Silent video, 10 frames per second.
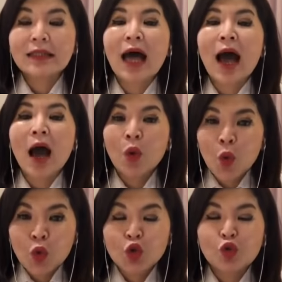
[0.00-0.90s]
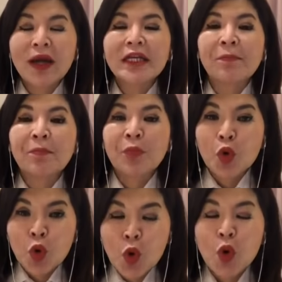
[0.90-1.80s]
tahu cuman
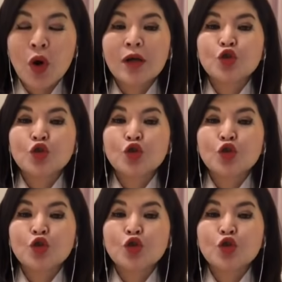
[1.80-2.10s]
debu,